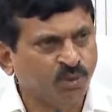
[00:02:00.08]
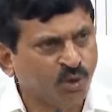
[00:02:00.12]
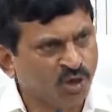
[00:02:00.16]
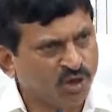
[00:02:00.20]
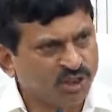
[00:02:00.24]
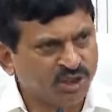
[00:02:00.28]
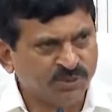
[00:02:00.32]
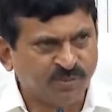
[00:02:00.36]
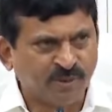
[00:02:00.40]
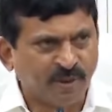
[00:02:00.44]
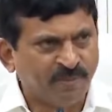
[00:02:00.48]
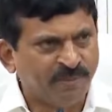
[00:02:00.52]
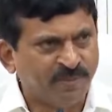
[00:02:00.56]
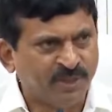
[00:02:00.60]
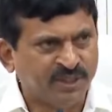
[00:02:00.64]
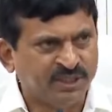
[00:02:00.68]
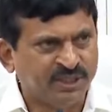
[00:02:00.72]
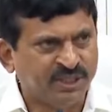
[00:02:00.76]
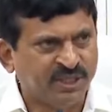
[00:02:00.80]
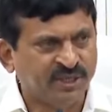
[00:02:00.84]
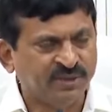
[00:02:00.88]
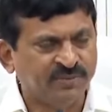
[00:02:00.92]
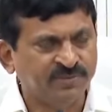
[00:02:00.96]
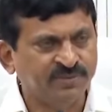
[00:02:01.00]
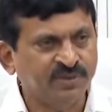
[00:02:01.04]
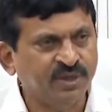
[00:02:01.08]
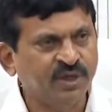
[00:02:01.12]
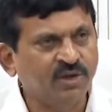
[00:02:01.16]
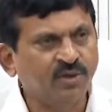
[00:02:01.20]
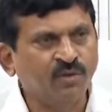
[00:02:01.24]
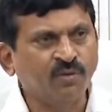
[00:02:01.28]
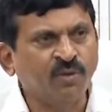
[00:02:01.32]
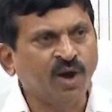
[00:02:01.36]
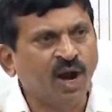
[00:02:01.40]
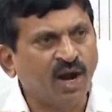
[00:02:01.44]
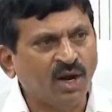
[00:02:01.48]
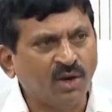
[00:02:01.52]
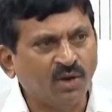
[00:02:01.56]
బోట్స్ పంపించి
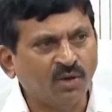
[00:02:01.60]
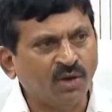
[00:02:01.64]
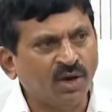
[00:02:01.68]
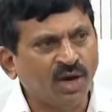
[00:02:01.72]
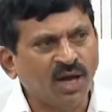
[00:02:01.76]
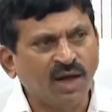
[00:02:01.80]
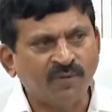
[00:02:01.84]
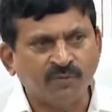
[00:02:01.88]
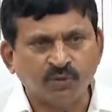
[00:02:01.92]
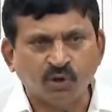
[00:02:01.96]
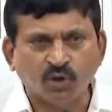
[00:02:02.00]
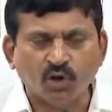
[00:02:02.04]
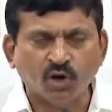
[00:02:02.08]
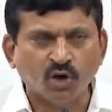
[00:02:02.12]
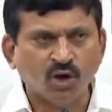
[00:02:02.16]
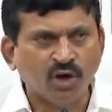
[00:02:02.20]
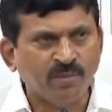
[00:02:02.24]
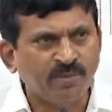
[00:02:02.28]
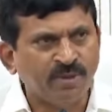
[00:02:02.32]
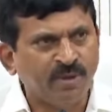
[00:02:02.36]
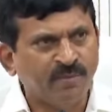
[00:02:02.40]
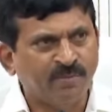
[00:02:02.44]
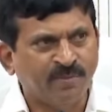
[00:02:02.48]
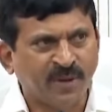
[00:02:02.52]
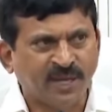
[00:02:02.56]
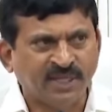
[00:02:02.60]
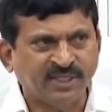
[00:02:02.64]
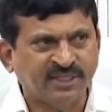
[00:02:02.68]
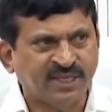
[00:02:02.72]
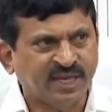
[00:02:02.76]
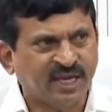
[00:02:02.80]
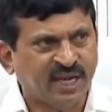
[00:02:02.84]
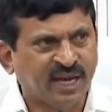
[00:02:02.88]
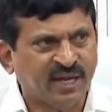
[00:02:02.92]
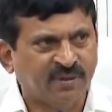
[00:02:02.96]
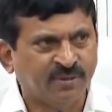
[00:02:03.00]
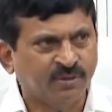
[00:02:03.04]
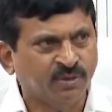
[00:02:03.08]
వాళ్ళు కూడా ఫ్లోలో మేము
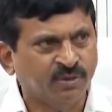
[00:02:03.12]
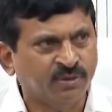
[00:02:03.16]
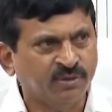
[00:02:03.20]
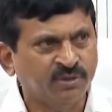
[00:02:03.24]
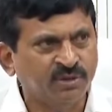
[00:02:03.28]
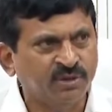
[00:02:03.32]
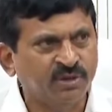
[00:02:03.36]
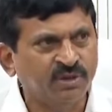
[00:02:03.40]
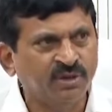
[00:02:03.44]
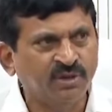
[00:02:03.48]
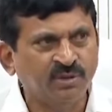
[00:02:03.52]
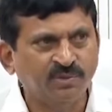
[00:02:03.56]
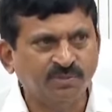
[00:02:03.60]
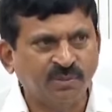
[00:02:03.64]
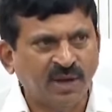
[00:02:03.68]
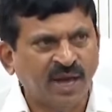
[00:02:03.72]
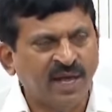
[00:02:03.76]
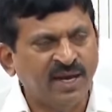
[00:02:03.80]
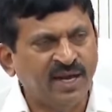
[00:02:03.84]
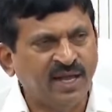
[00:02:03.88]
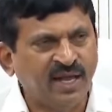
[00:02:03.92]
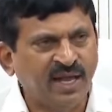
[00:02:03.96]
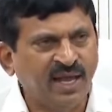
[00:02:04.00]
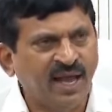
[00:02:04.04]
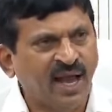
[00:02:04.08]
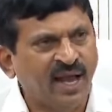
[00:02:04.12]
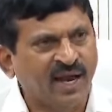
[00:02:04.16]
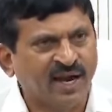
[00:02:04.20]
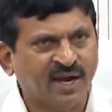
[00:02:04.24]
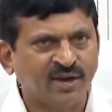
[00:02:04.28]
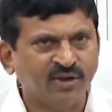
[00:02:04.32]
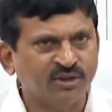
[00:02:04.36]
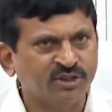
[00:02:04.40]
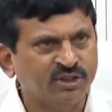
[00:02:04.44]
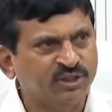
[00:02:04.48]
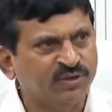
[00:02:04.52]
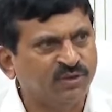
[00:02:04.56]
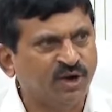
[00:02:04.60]
పనిచేయలేము అని
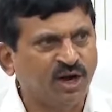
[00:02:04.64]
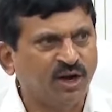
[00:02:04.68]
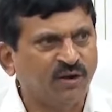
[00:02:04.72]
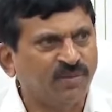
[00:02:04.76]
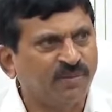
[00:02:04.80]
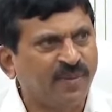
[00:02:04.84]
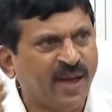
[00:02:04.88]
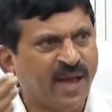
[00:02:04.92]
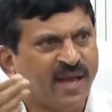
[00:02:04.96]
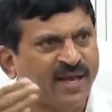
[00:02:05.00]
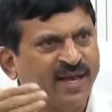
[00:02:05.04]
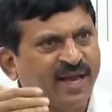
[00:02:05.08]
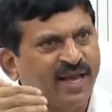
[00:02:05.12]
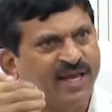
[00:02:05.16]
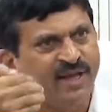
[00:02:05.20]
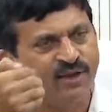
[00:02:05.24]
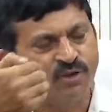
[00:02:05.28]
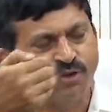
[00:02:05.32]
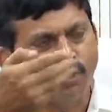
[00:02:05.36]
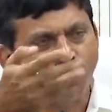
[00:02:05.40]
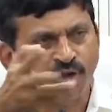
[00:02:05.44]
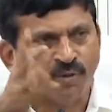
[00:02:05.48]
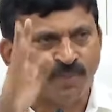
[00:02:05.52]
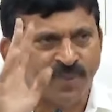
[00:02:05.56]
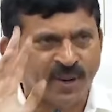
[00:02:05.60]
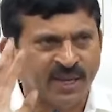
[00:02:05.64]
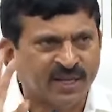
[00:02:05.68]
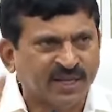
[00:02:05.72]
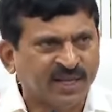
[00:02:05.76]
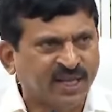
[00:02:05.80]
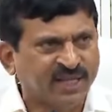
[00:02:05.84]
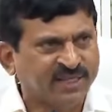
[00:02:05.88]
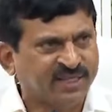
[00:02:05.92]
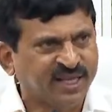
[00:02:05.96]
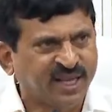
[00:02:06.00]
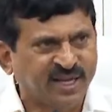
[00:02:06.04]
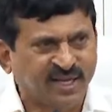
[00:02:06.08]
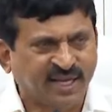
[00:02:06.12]
అక్కడ నుంచి వాళ్ళు బ్యాక్ అయ్యి ఇంకొక
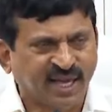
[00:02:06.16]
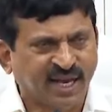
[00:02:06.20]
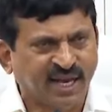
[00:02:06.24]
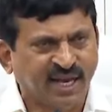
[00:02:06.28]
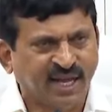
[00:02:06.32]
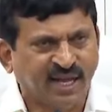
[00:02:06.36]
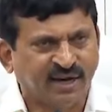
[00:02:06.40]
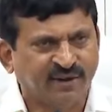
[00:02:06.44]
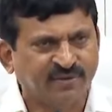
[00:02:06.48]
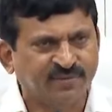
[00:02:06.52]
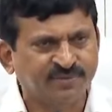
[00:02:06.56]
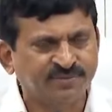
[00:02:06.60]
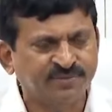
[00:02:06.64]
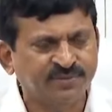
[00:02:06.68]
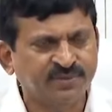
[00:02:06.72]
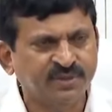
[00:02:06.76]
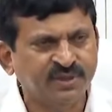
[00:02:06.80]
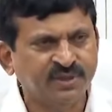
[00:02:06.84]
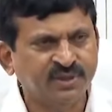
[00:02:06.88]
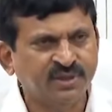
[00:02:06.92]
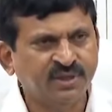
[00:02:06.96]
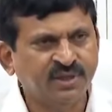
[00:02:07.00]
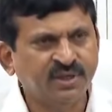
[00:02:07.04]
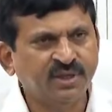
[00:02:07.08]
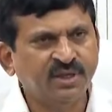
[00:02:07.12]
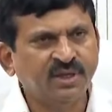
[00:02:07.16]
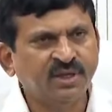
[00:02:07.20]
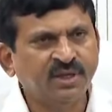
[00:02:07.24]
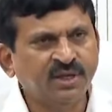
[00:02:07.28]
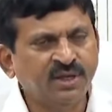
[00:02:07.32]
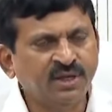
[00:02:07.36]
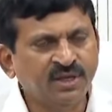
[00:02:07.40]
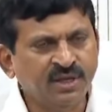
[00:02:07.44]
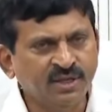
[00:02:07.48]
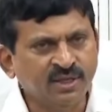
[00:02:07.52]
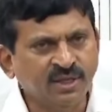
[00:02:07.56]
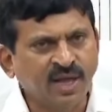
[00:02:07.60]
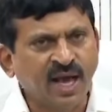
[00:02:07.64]
ప్రదేశానికి వెళ్ళారు
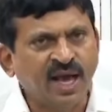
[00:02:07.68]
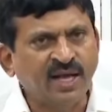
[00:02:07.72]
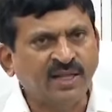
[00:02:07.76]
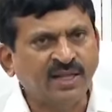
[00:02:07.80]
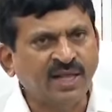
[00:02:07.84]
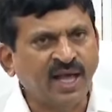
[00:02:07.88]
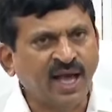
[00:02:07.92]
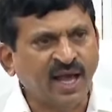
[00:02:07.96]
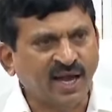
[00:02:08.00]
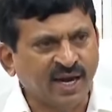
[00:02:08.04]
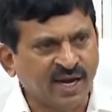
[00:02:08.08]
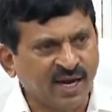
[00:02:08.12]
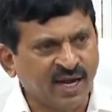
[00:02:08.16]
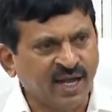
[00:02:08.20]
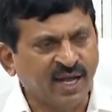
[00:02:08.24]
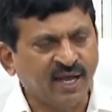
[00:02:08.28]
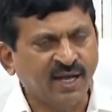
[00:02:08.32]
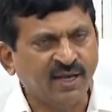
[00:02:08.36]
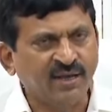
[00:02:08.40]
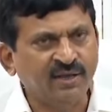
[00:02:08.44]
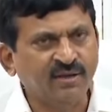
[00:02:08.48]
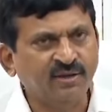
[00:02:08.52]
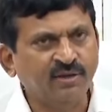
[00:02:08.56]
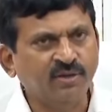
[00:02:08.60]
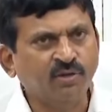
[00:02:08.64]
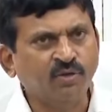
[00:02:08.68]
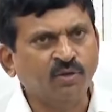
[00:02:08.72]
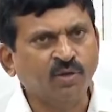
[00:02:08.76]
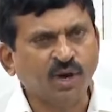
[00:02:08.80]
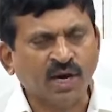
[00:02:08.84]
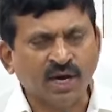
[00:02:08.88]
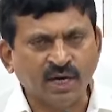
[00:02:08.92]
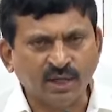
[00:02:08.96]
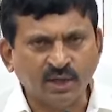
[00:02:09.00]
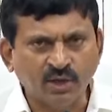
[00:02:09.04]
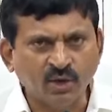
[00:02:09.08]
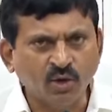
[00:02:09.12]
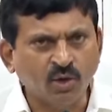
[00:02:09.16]
అయితే అక్కడ
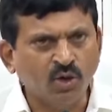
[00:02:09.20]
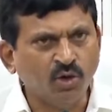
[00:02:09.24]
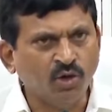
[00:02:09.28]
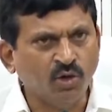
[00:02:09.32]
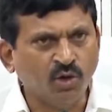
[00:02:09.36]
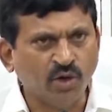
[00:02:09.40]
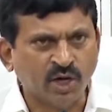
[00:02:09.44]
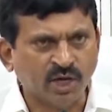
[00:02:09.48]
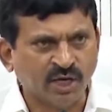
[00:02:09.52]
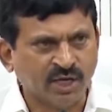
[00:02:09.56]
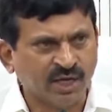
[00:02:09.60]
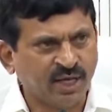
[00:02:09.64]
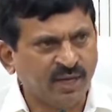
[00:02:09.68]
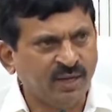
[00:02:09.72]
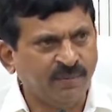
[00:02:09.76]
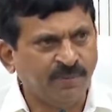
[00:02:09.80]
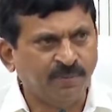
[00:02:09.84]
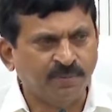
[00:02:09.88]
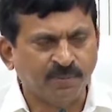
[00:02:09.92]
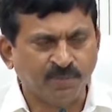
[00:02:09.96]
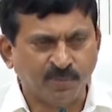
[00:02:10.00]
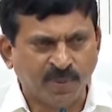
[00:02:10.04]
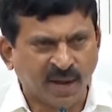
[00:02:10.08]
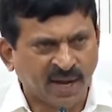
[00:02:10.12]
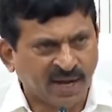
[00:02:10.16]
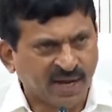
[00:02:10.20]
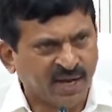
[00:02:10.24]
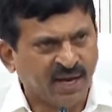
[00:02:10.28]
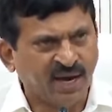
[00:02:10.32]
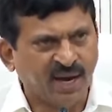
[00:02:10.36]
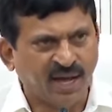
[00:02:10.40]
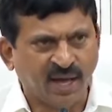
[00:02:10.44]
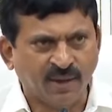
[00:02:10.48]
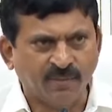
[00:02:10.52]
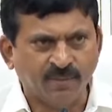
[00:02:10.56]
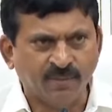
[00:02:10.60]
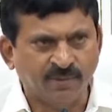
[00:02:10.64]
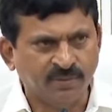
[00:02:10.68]
ఒక డోన్ ఒకటి
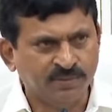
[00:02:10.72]
పక్కన